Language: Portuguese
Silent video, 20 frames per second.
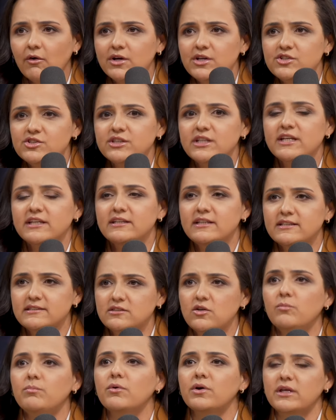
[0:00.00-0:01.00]
A gente tem que
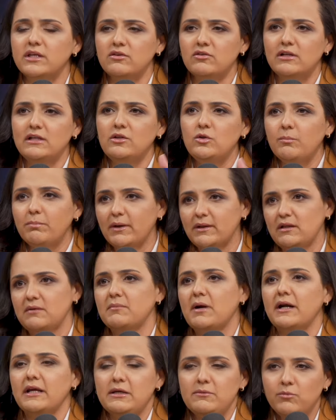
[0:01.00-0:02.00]
descer um pouquinho ali do
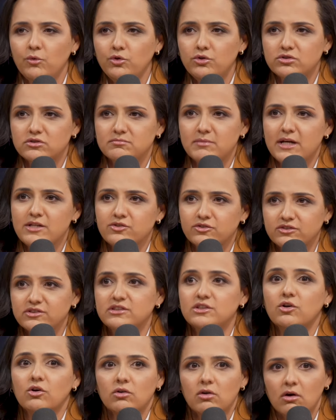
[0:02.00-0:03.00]
patamar que muitos médicos
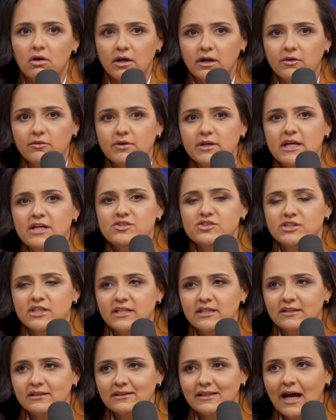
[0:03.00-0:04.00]
se colocam e a gente
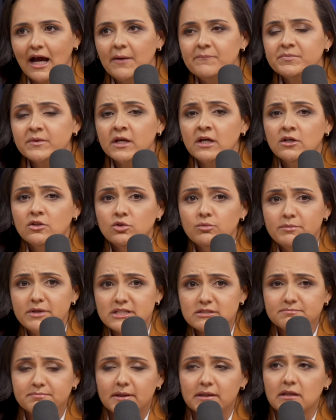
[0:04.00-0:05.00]
tem que estar tá no
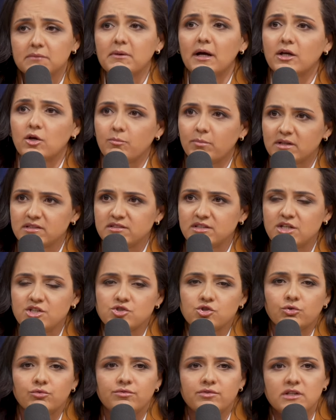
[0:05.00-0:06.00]
mesmo patamar que o
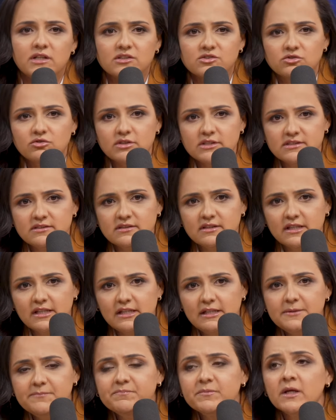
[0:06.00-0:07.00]
paciente, ouvir as dores
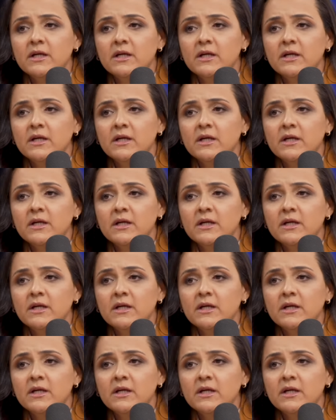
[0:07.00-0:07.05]
dele